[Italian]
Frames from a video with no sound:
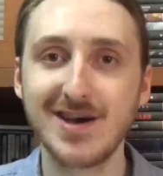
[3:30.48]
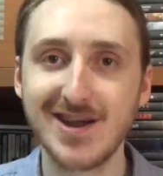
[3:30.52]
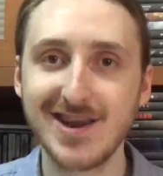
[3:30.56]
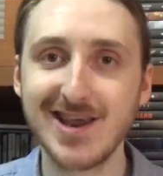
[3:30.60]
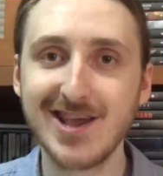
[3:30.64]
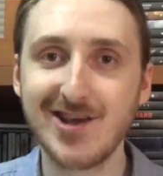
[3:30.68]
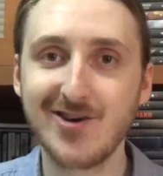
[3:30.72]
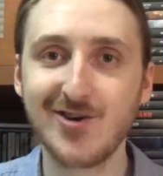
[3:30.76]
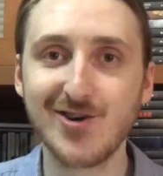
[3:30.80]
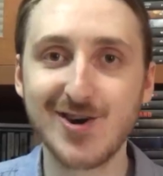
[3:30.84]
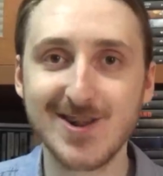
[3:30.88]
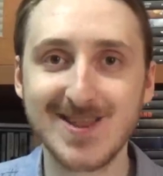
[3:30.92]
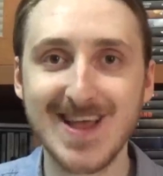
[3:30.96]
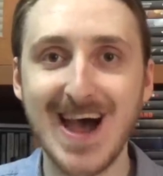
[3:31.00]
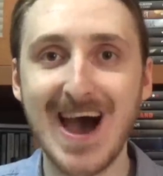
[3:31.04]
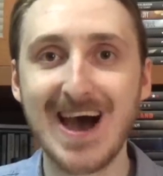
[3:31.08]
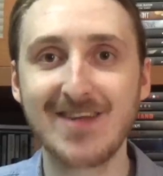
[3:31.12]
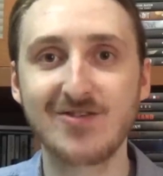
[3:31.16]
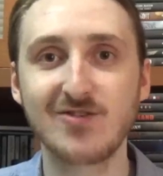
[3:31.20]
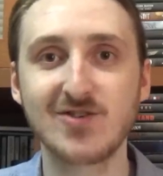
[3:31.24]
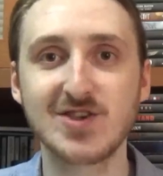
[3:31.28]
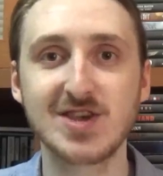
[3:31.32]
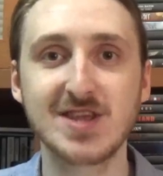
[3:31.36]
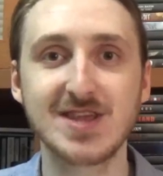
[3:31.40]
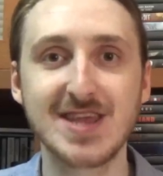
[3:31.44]

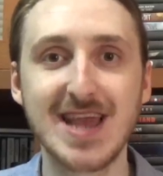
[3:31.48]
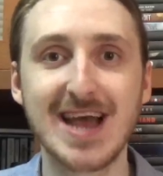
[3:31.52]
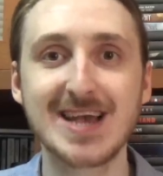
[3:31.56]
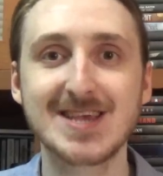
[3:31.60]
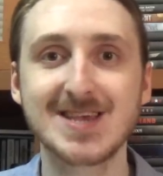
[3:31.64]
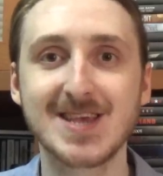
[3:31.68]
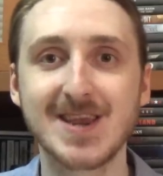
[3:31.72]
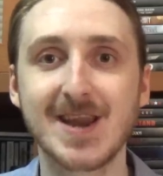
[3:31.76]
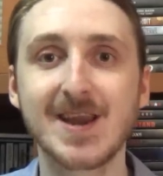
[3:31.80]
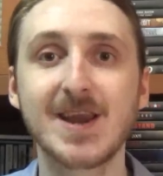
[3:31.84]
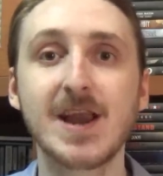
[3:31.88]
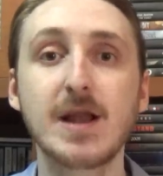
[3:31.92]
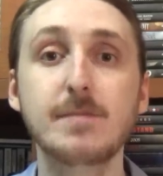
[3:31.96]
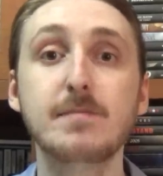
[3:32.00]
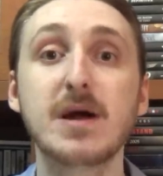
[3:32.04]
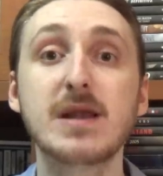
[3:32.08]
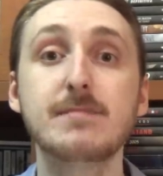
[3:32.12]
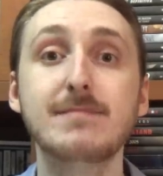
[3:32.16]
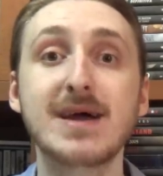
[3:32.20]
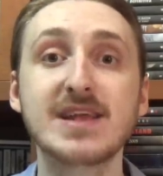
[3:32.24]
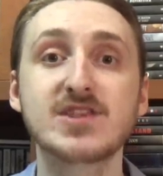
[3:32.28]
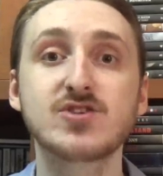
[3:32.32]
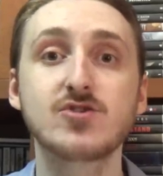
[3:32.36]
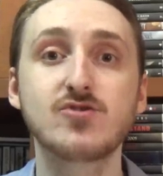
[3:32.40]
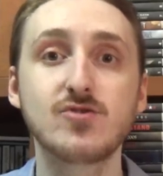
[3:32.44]
Ricordatosi di essere nel bel
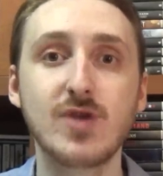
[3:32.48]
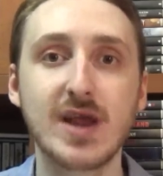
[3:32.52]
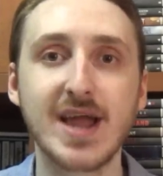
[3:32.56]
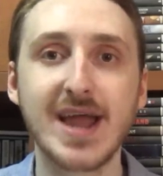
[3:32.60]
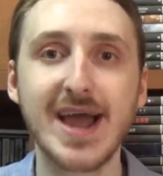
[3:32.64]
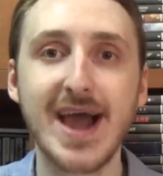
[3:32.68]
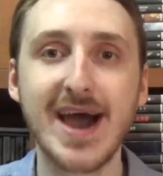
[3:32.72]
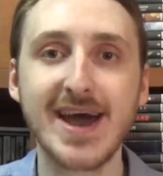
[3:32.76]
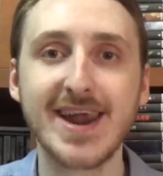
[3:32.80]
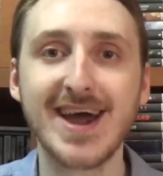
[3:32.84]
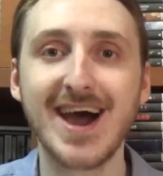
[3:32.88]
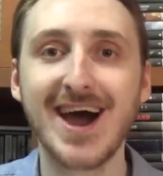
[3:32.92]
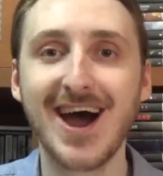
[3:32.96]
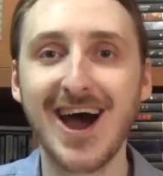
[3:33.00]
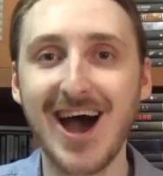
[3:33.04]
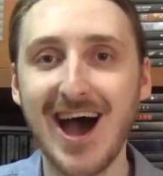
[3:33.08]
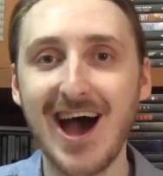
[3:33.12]
mezzo di una gara,